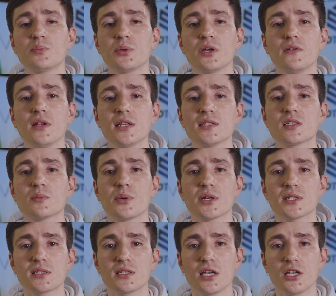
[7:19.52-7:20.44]
появились
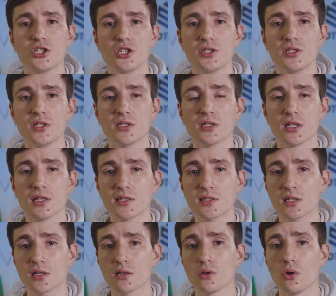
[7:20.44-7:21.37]
запасные очистители,
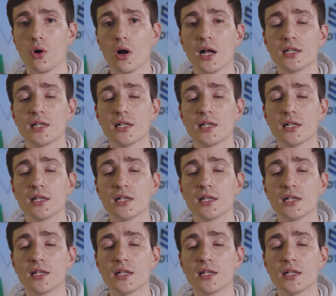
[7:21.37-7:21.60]
стекло,